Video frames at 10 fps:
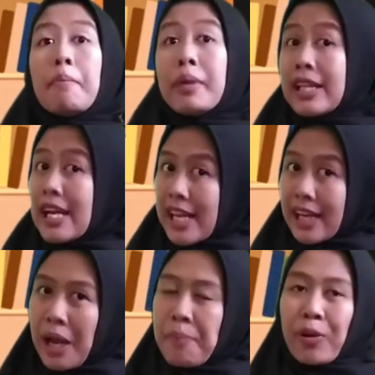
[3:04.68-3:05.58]

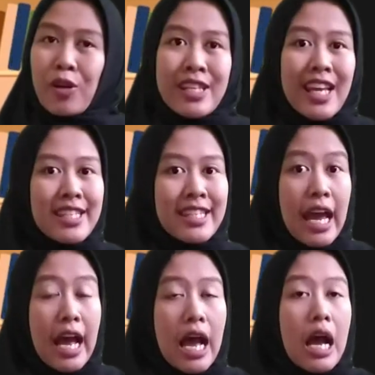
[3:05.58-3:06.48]
Berdasarkan
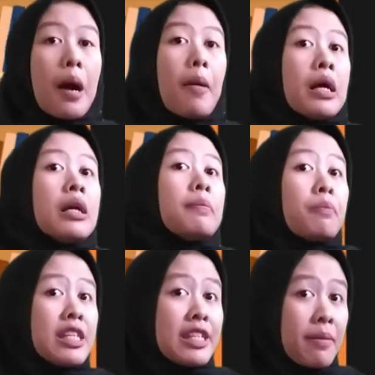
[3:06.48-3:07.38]
prosesnya,
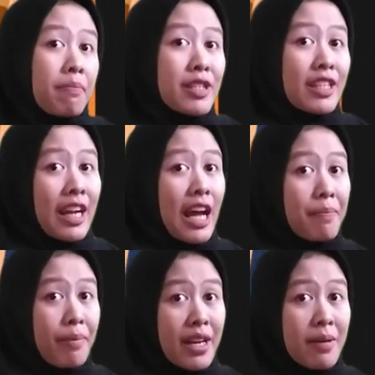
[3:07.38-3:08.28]
sistem
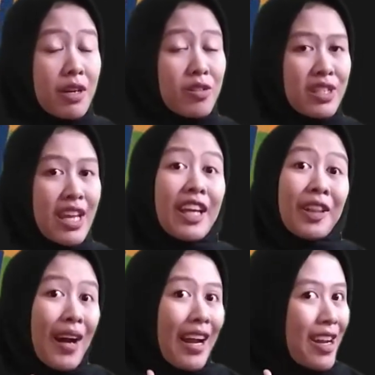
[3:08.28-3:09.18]
pencernaan pada manusia
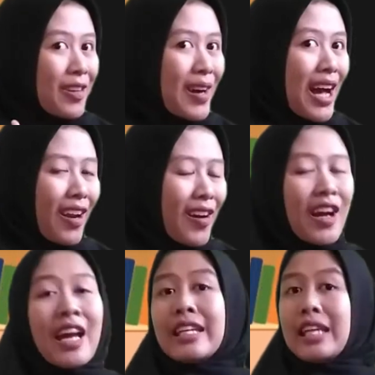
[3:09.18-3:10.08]
itu ada dua loh.
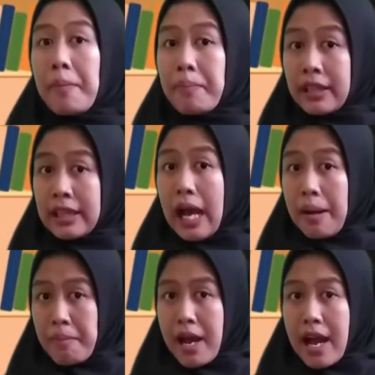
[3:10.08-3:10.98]
Yang
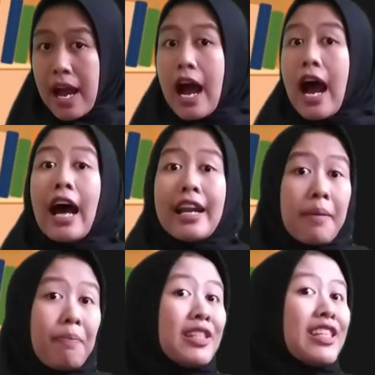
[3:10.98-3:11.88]
pertama,
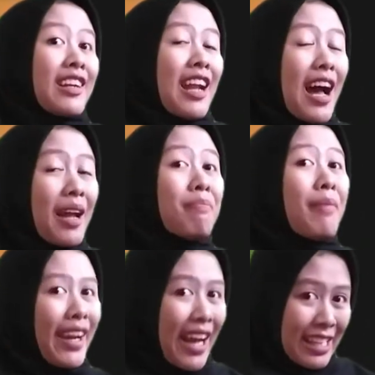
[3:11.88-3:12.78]
ada pencernaan
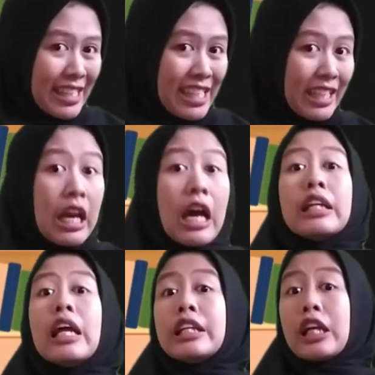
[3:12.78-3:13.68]
mekanik
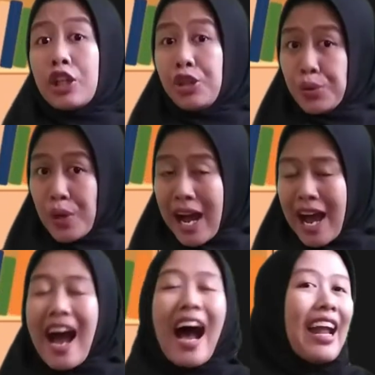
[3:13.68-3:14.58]
dan yang
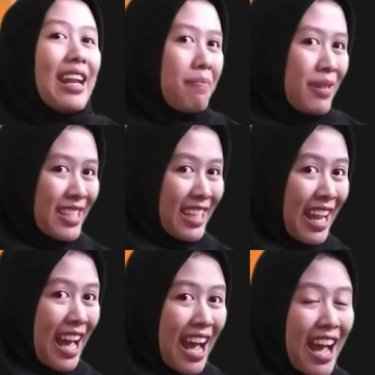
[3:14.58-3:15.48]
kedua, ada
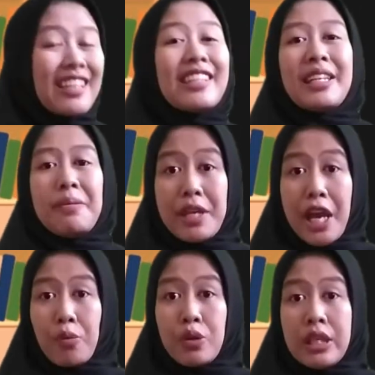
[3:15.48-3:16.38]
pencernaan
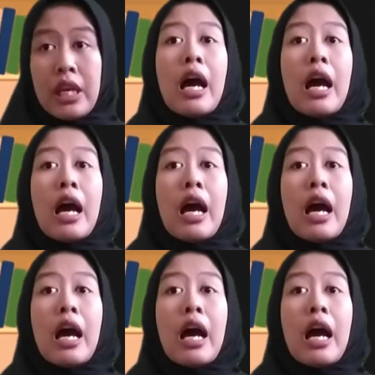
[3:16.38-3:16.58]
kimiawi.